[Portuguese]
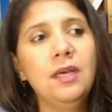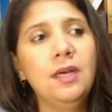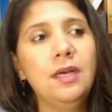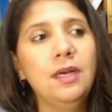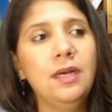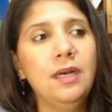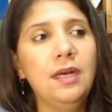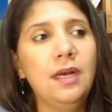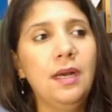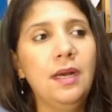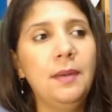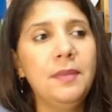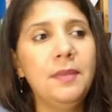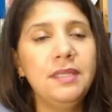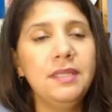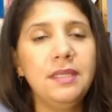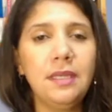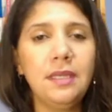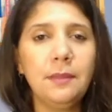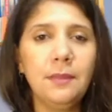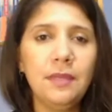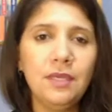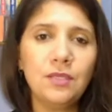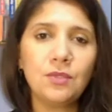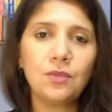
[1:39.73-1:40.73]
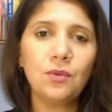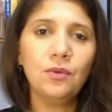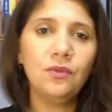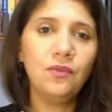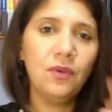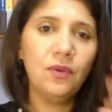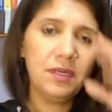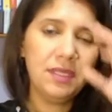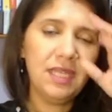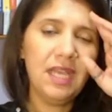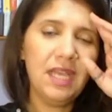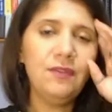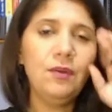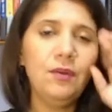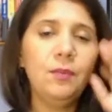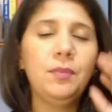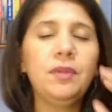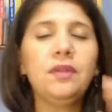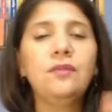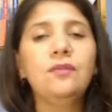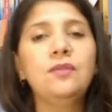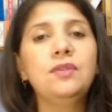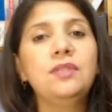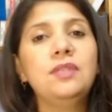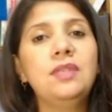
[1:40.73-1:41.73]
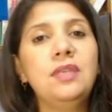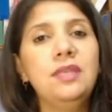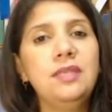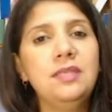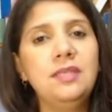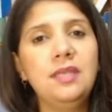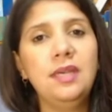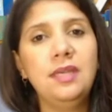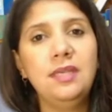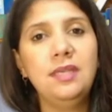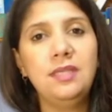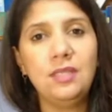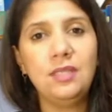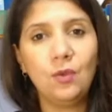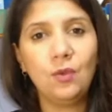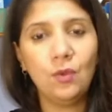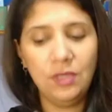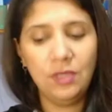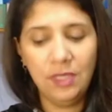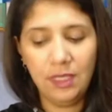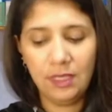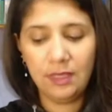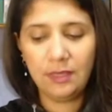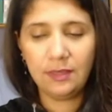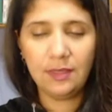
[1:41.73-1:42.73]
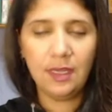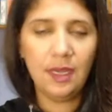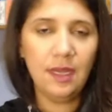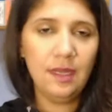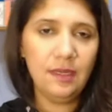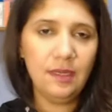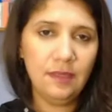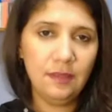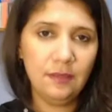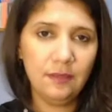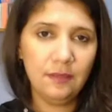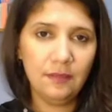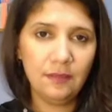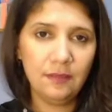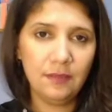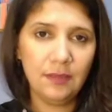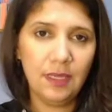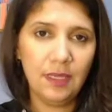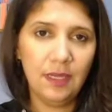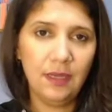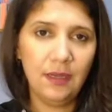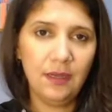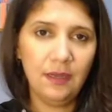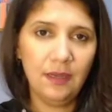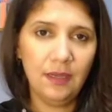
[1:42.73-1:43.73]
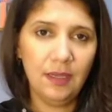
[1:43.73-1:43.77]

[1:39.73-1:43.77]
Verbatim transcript: a, maneira mais confortável para vocês aí se conectarem, tá?